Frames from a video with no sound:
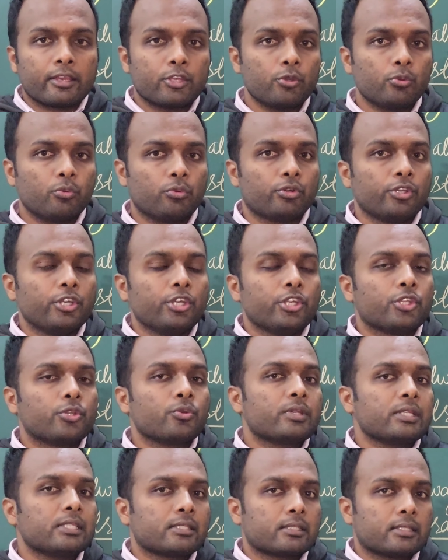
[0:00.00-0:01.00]
क्यों
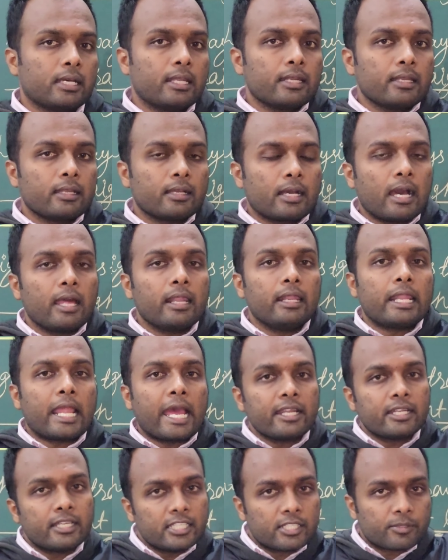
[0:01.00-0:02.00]
क्योंकि सन का
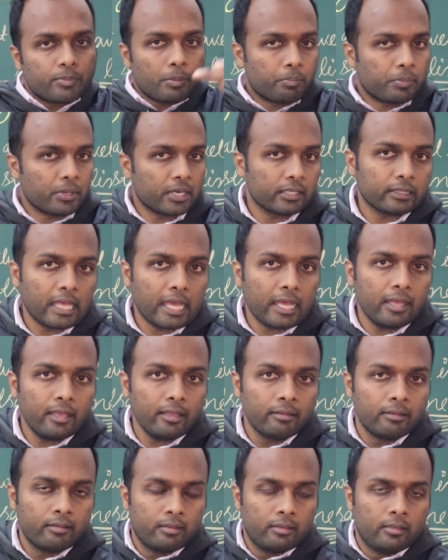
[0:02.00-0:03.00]
लाइट इस पे पड़ता है